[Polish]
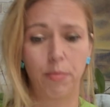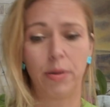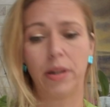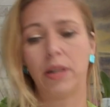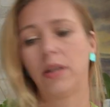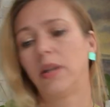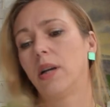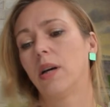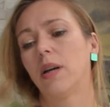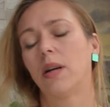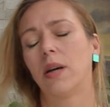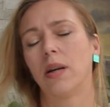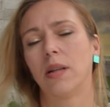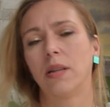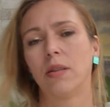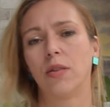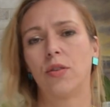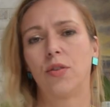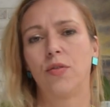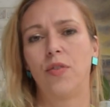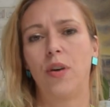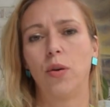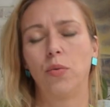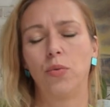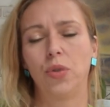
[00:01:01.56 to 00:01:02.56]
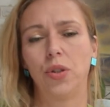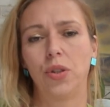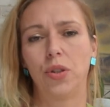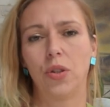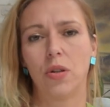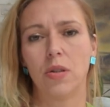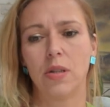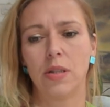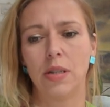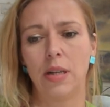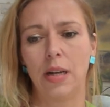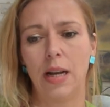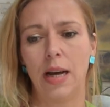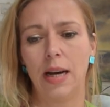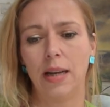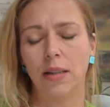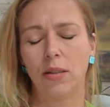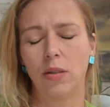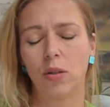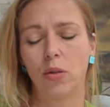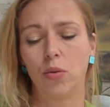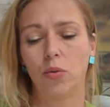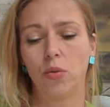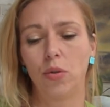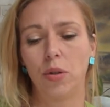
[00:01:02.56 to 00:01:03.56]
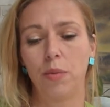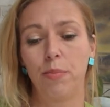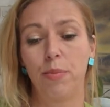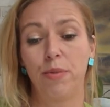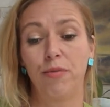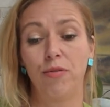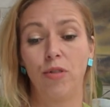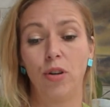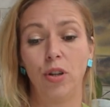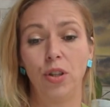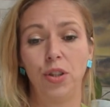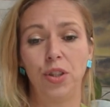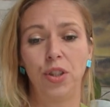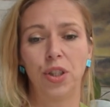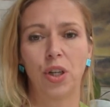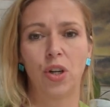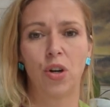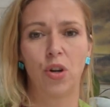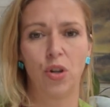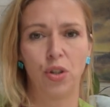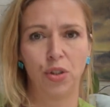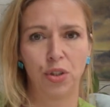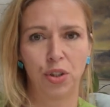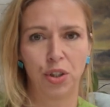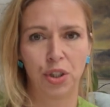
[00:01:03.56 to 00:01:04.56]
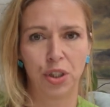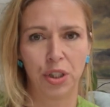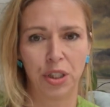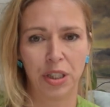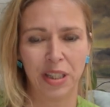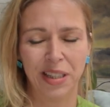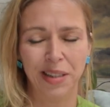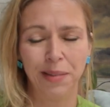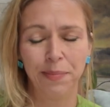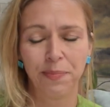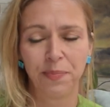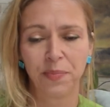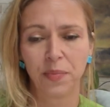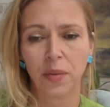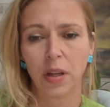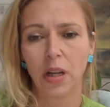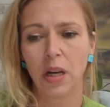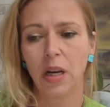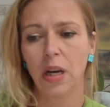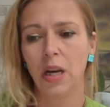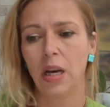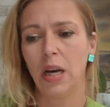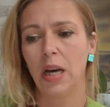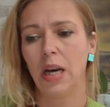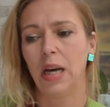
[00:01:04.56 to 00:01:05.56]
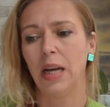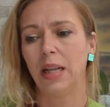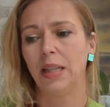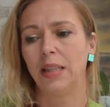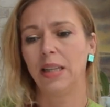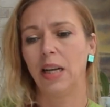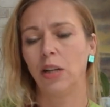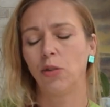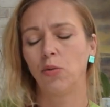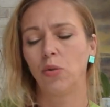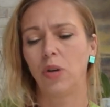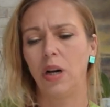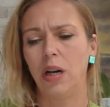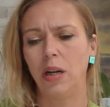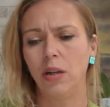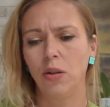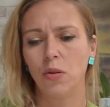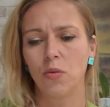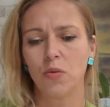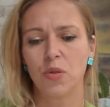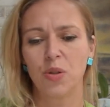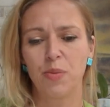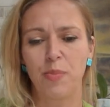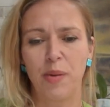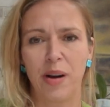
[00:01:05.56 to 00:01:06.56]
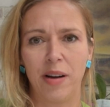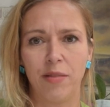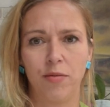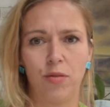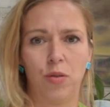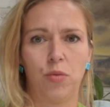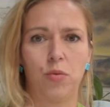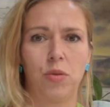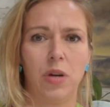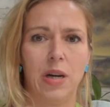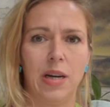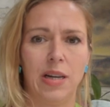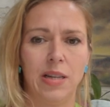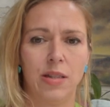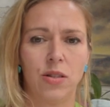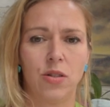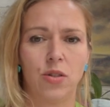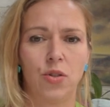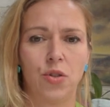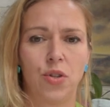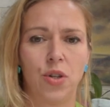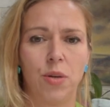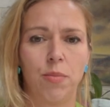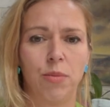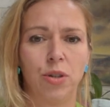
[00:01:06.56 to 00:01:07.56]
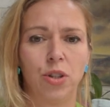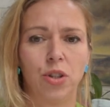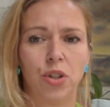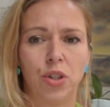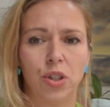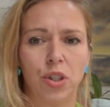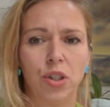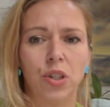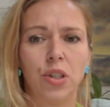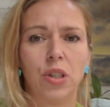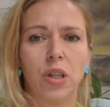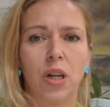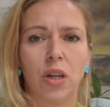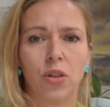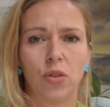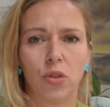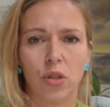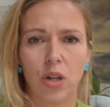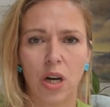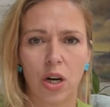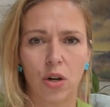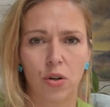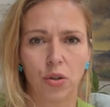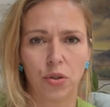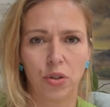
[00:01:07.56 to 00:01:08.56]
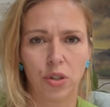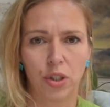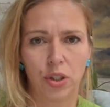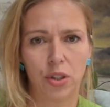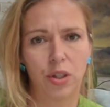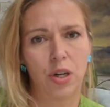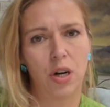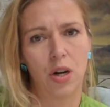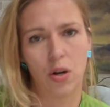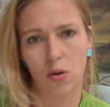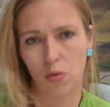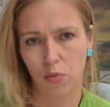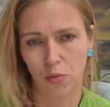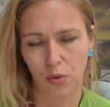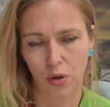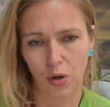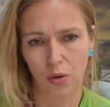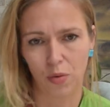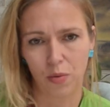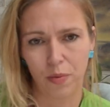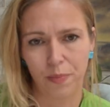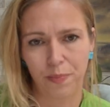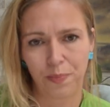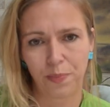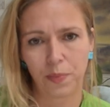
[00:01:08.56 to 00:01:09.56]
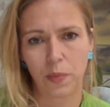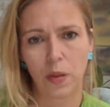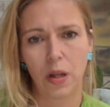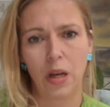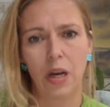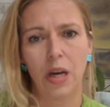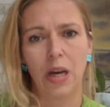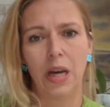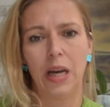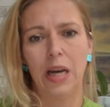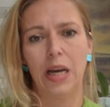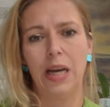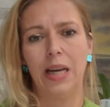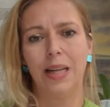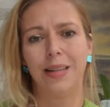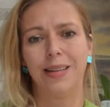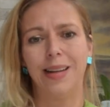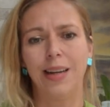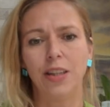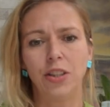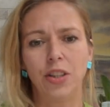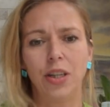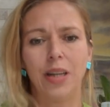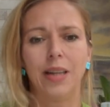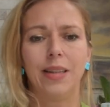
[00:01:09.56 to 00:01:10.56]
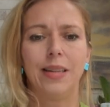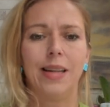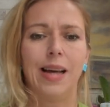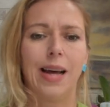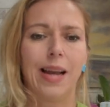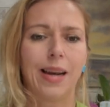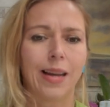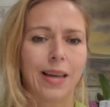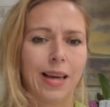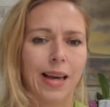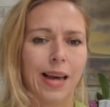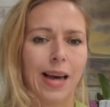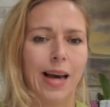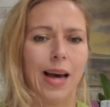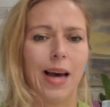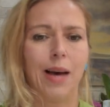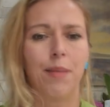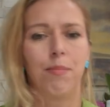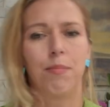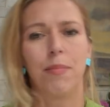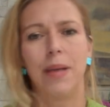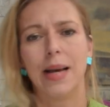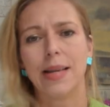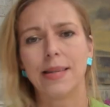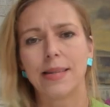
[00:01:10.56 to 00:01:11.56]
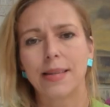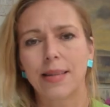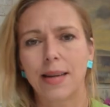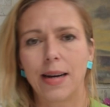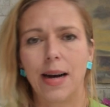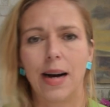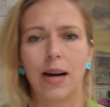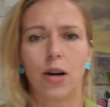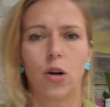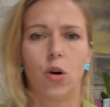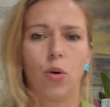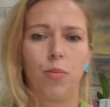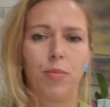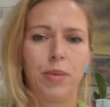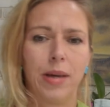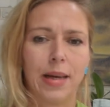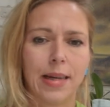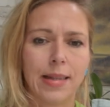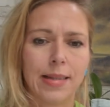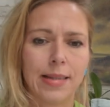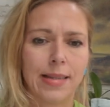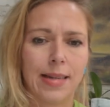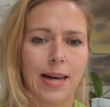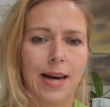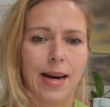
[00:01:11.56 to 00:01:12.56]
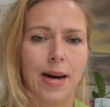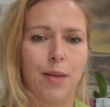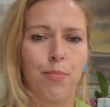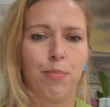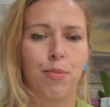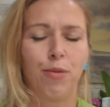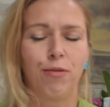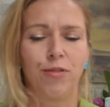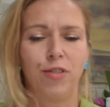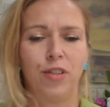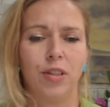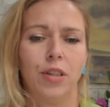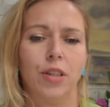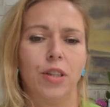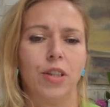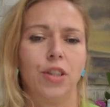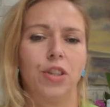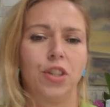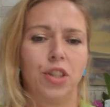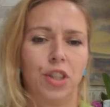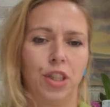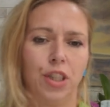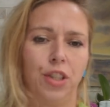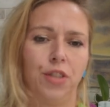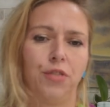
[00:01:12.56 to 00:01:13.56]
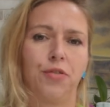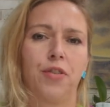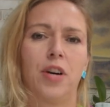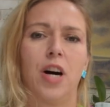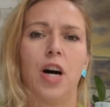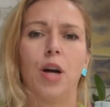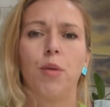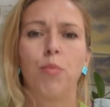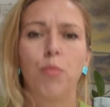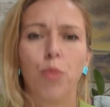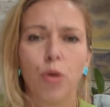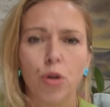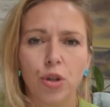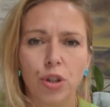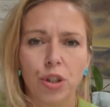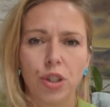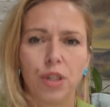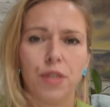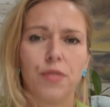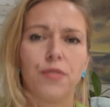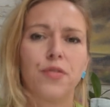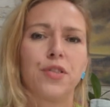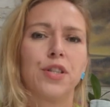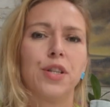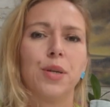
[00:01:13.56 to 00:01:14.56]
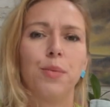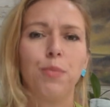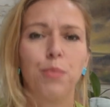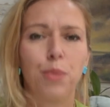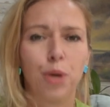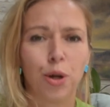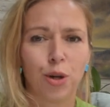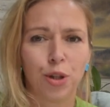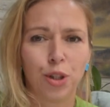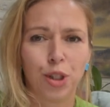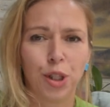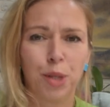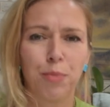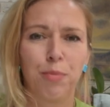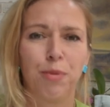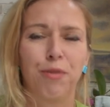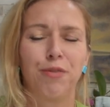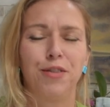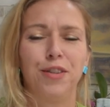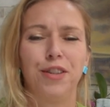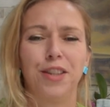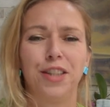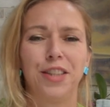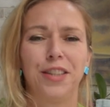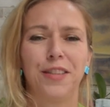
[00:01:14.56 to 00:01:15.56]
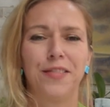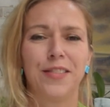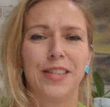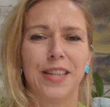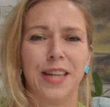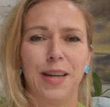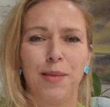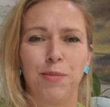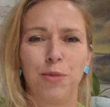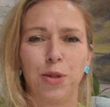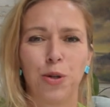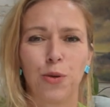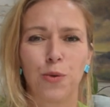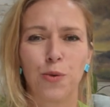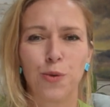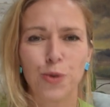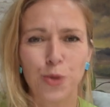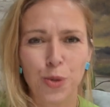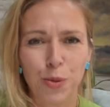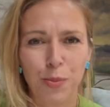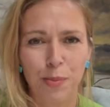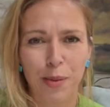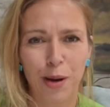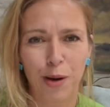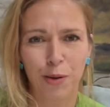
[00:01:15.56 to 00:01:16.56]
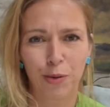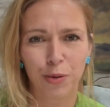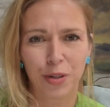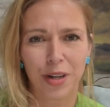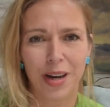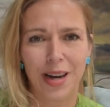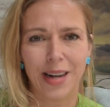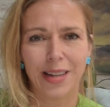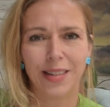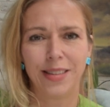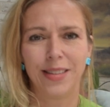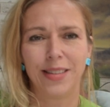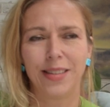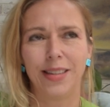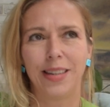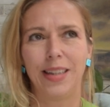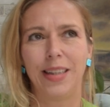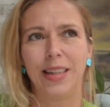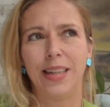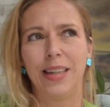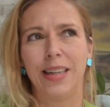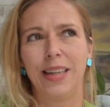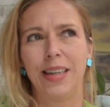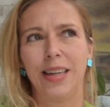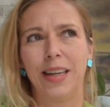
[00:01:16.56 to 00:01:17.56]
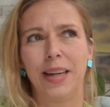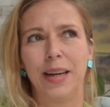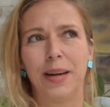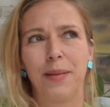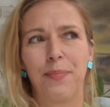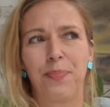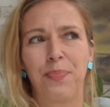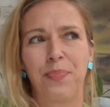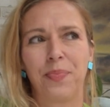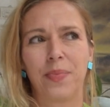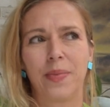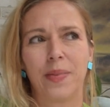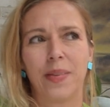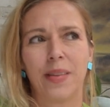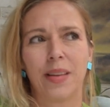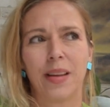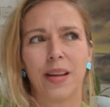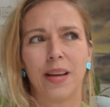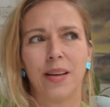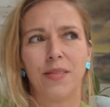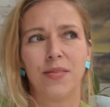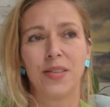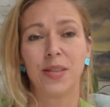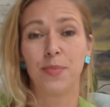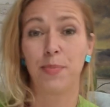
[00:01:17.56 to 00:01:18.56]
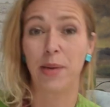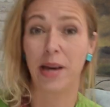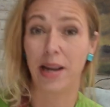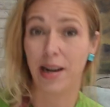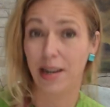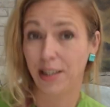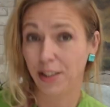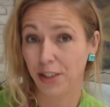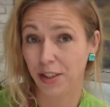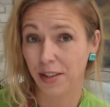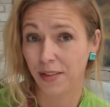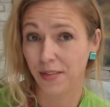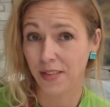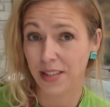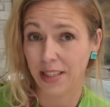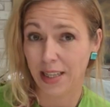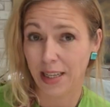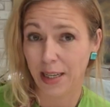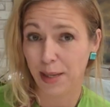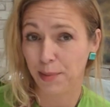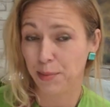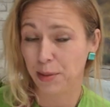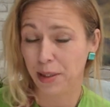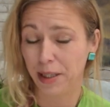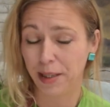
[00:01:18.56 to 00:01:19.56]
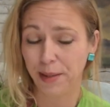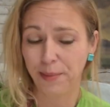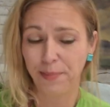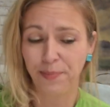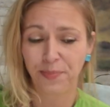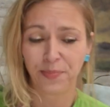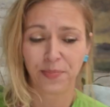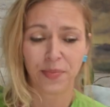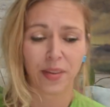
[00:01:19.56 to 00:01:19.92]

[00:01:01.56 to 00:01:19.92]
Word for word: patriarchat trwał tysiące lat, który powoli się kończy. Naturalną sprawą jest, że mężczyźni na to jakoś też reagują. Nasze energie męska, kobieca powinny żyć w harmonii, w symbiozie, powinny się wzajemnie uzupełniać i mm, wspierać się wzajemnie.